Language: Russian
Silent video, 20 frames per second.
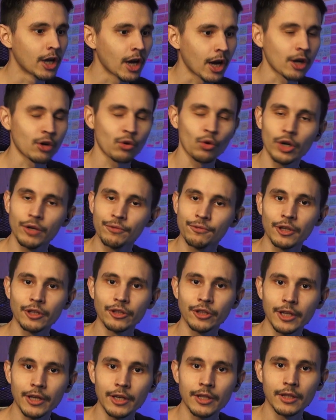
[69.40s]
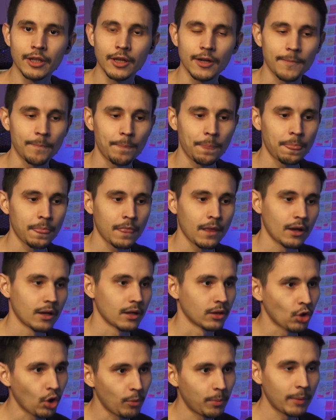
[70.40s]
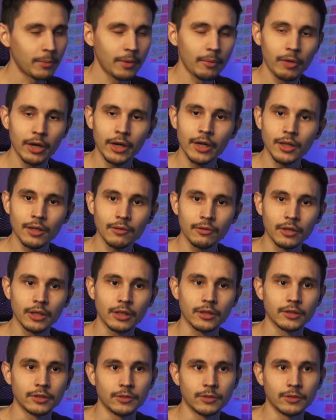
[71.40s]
король фронтенда. Но помимо этого,